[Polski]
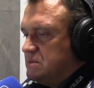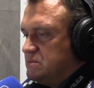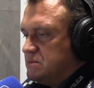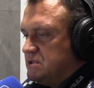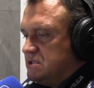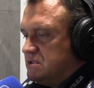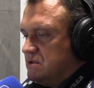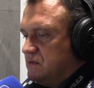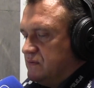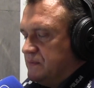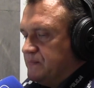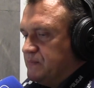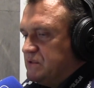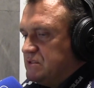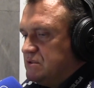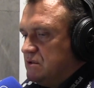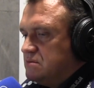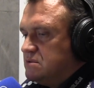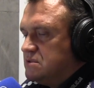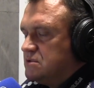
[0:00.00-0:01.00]
tymczasowy.
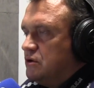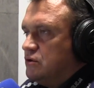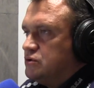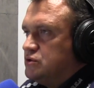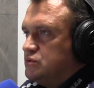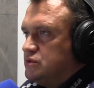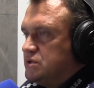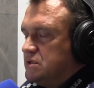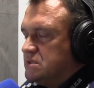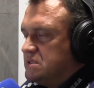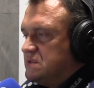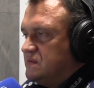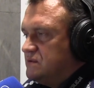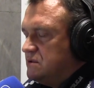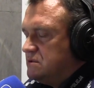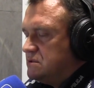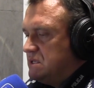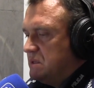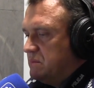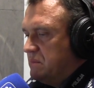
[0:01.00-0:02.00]
Sąd zgodził się z tym
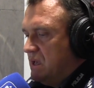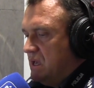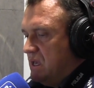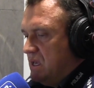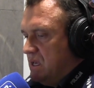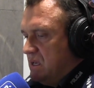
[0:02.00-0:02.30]
wnioskiem.